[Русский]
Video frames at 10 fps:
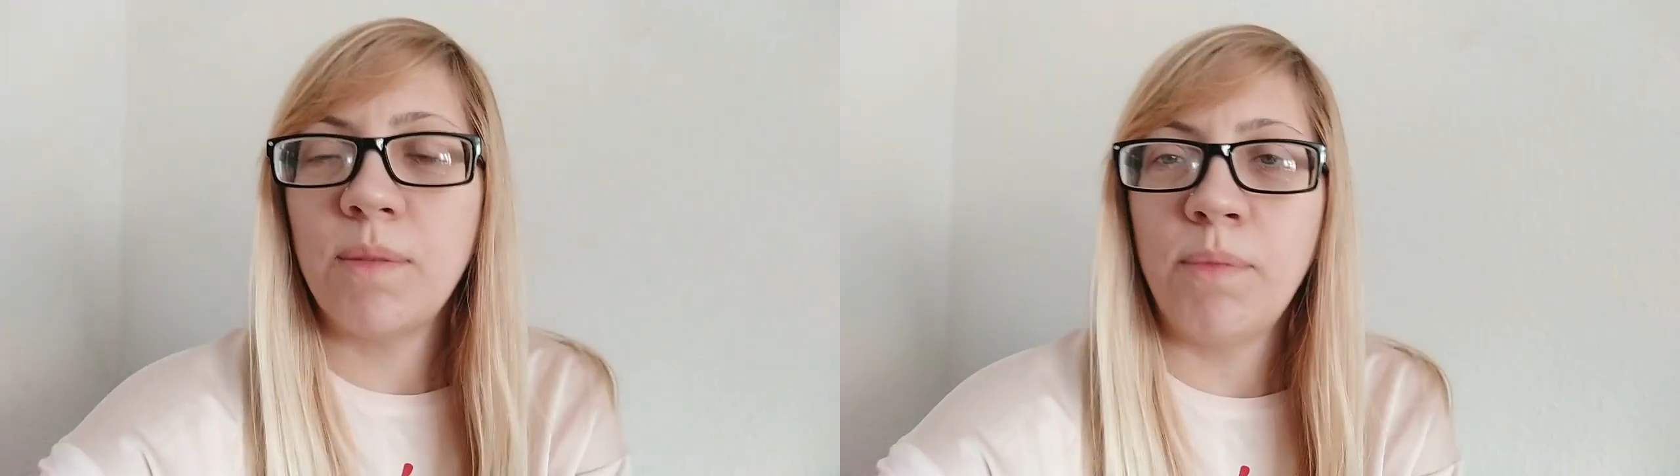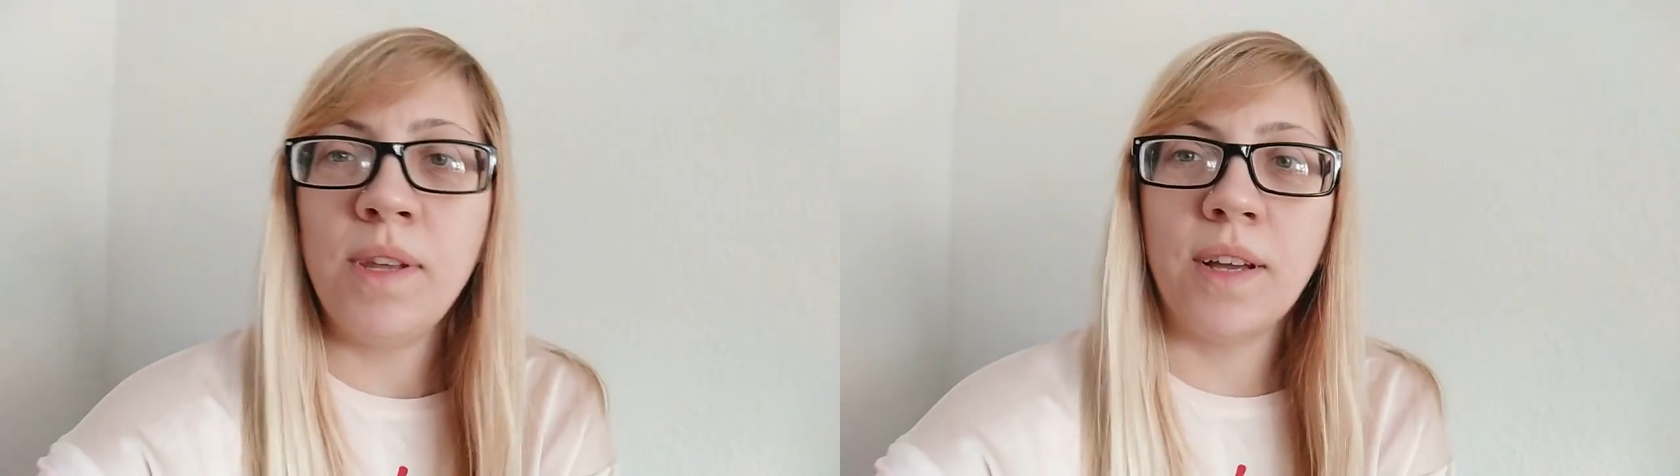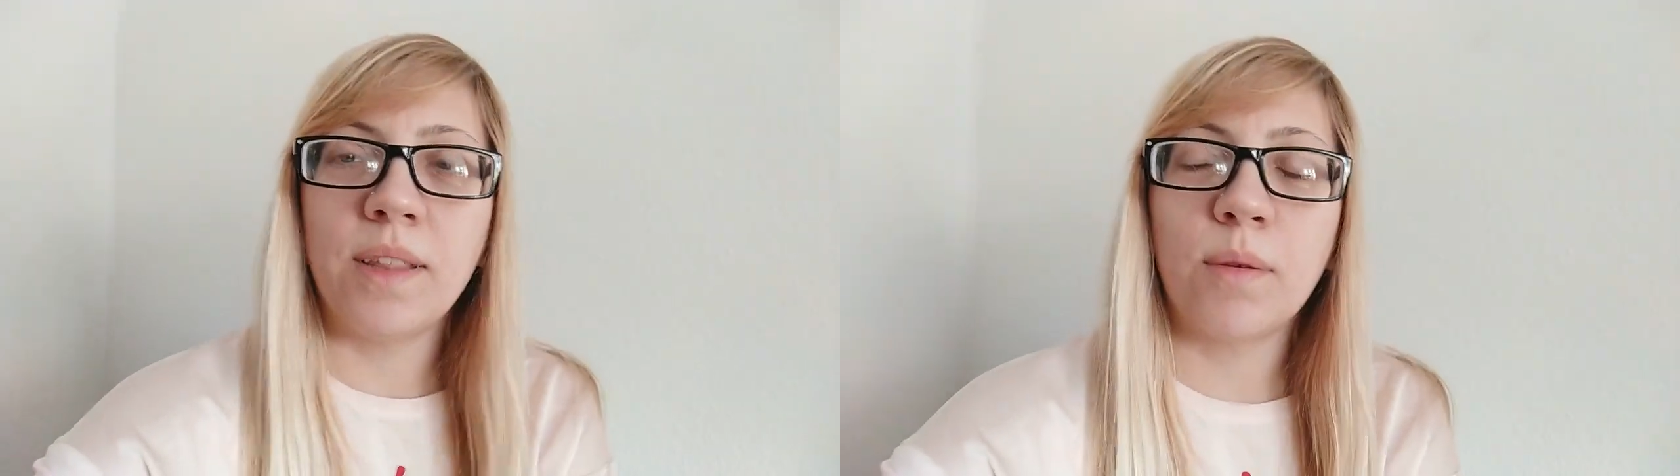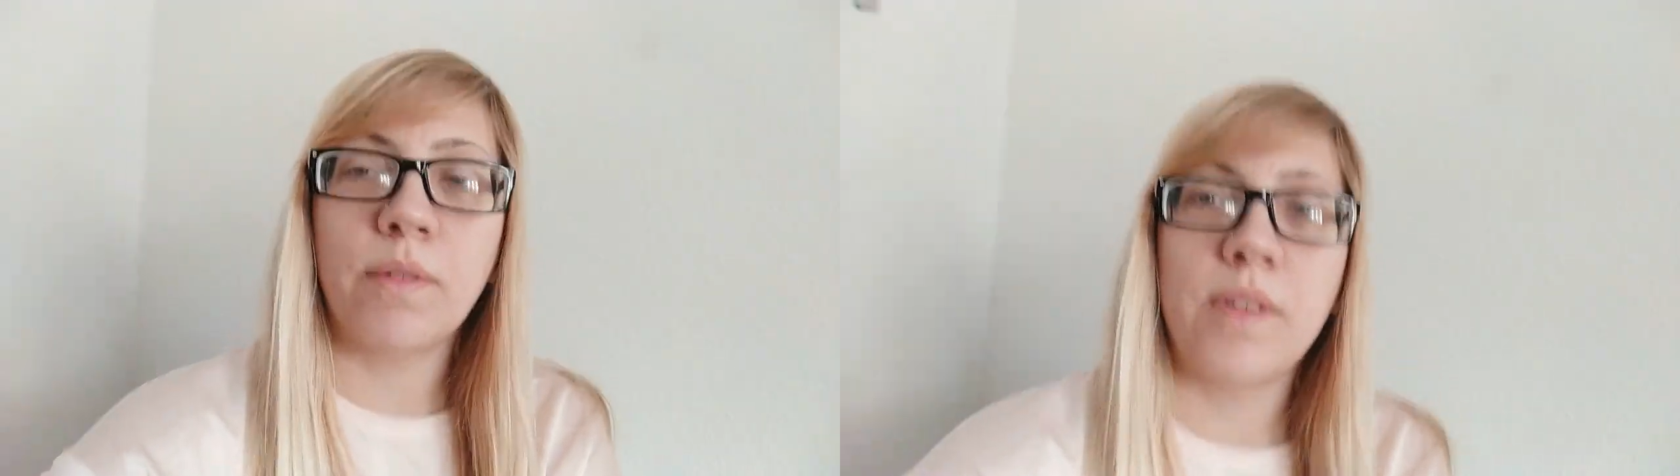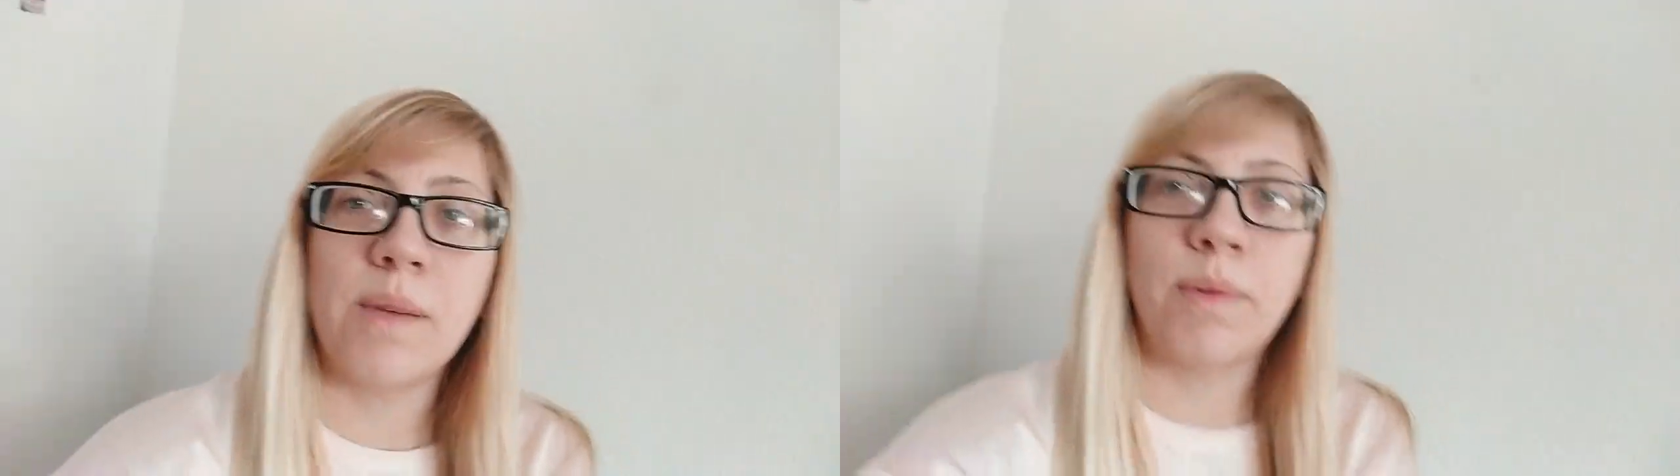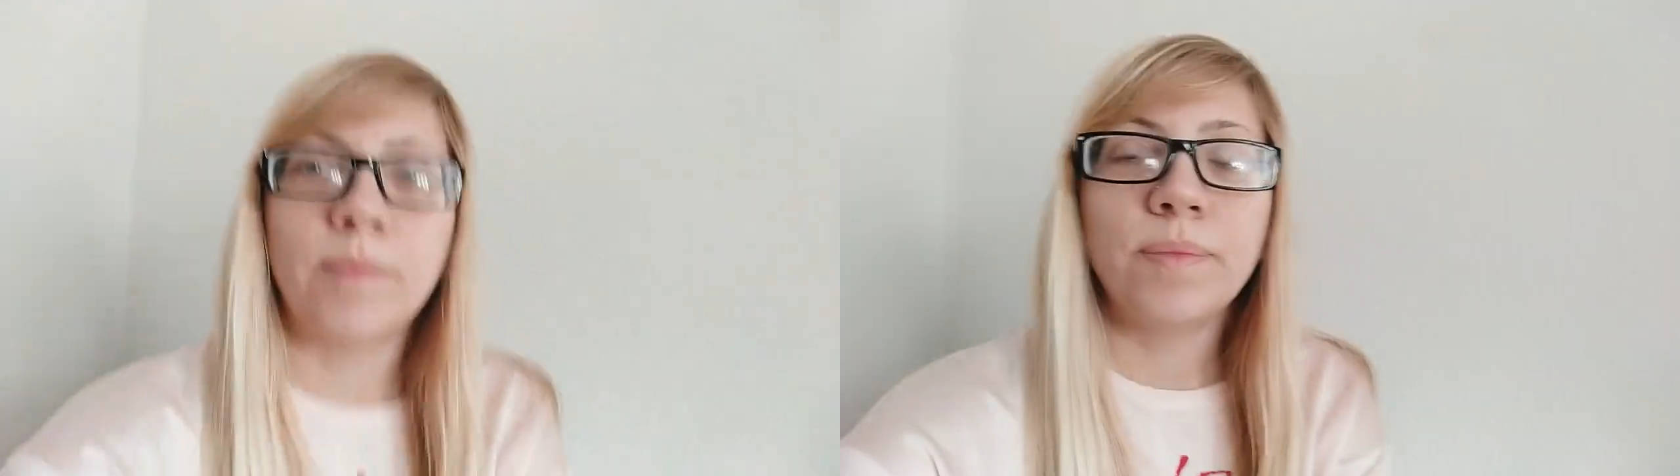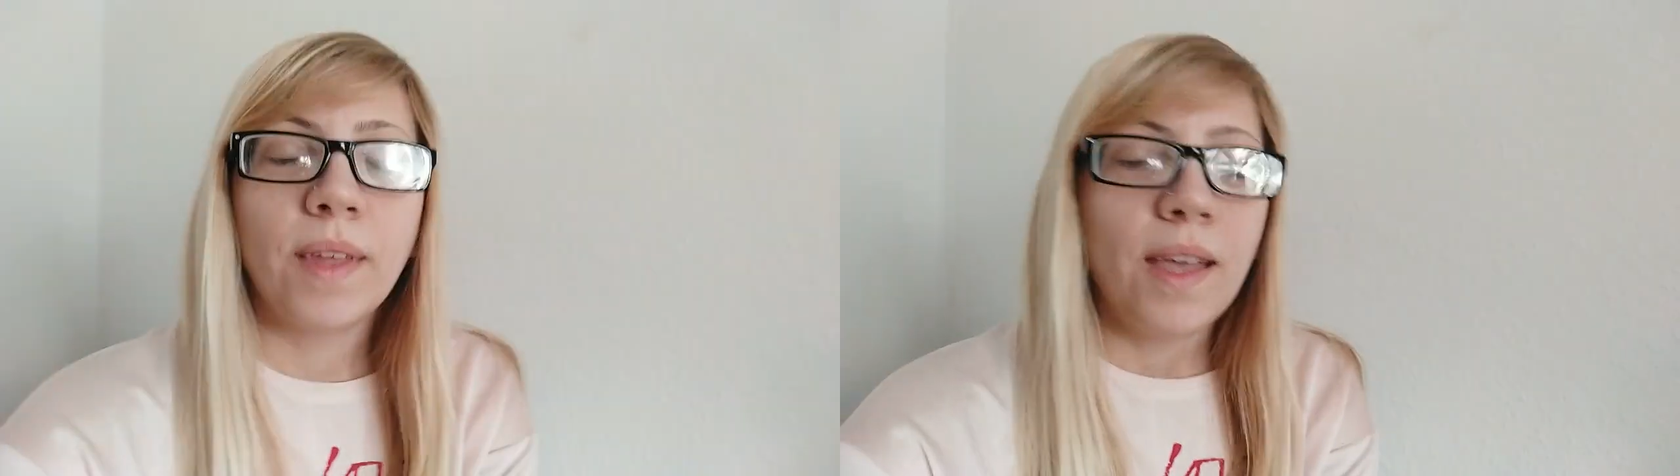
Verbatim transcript: блика такого не было.